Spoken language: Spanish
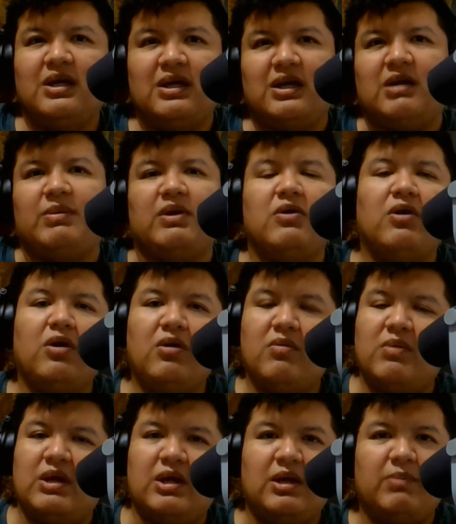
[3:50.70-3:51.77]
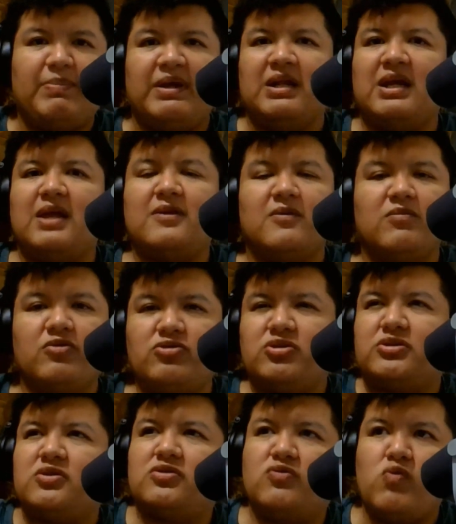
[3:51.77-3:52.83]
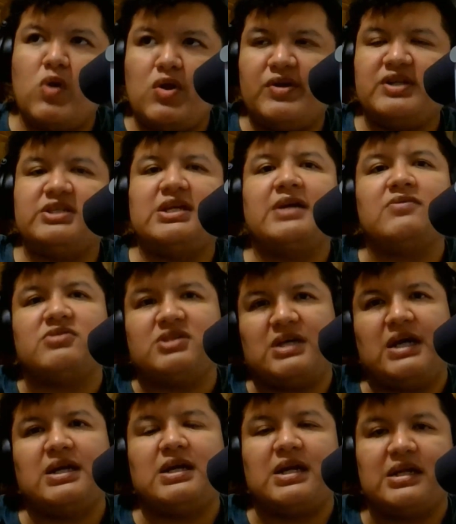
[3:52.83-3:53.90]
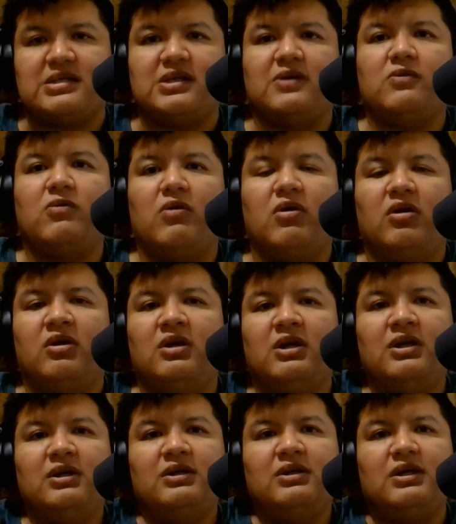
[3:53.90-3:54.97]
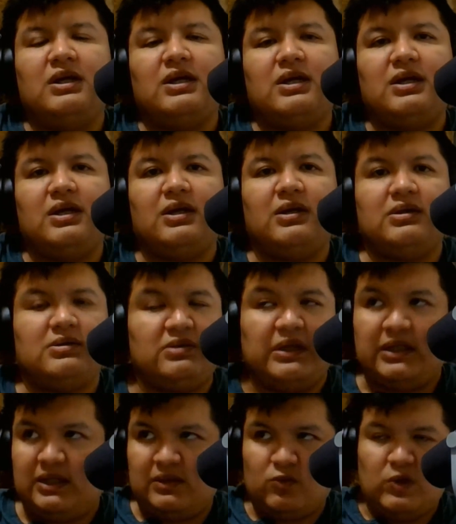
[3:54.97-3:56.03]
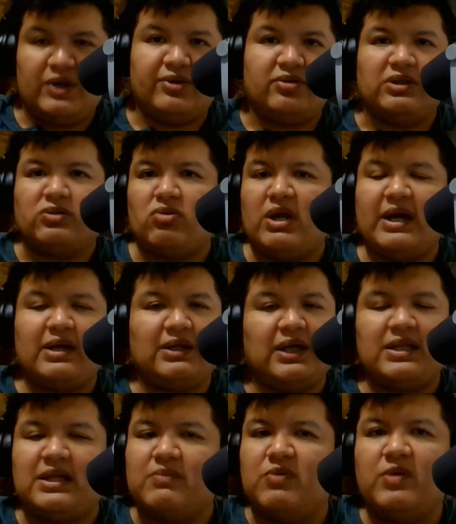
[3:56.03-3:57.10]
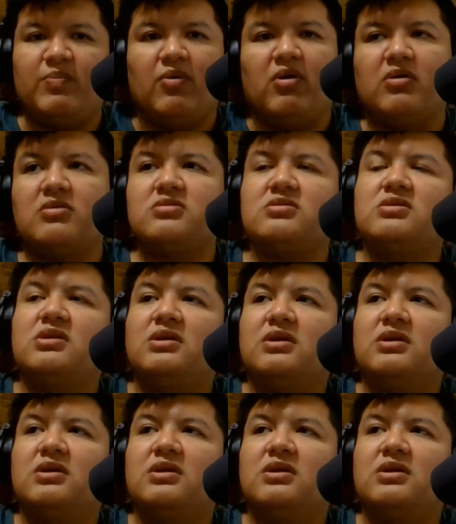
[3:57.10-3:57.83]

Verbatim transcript: Gabigol, eh, Penedo, muchos de esos jugadores ya no están en el círculo eh, del cuadro titular, quedan muy pocos.